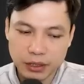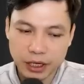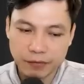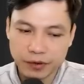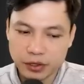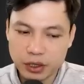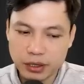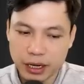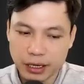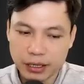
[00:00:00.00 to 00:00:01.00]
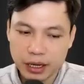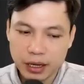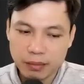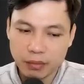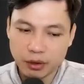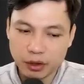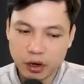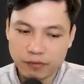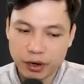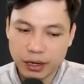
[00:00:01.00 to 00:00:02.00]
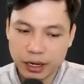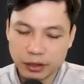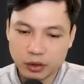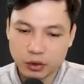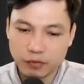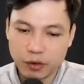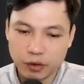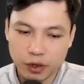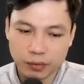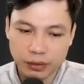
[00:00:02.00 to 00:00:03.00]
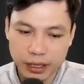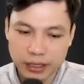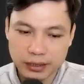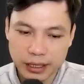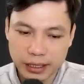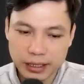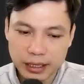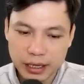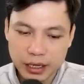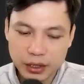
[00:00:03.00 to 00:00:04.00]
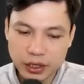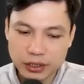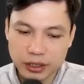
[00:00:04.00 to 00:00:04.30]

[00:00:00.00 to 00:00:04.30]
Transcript: Nếu không cẩn thận, điều này có thể làm tan vỡ gia đình của mọi người.